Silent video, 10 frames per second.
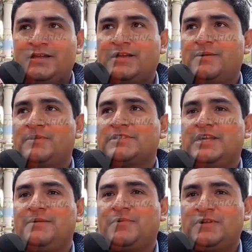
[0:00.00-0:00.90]
queremos
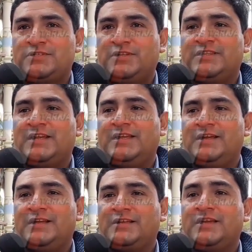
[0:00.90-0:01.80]
decir la población de
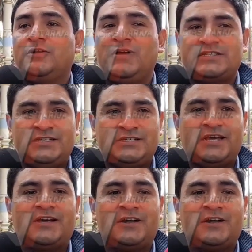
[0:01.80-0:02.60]
Tarija, que no existe